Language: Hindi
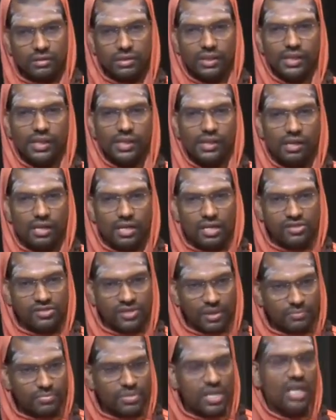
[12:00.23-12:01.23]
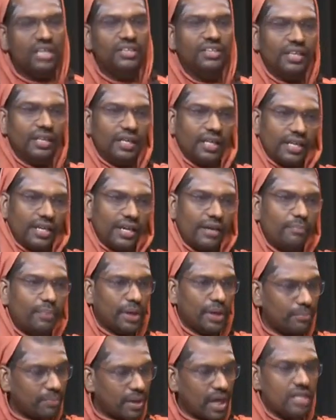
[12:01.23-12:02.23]
की संज्ञा दी गई
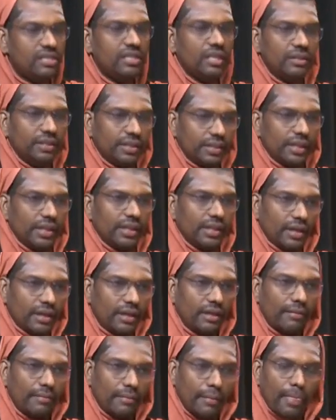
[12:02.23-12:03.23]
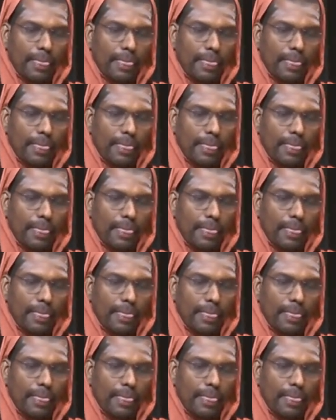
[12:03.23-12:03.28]
परिभाषा दी गई है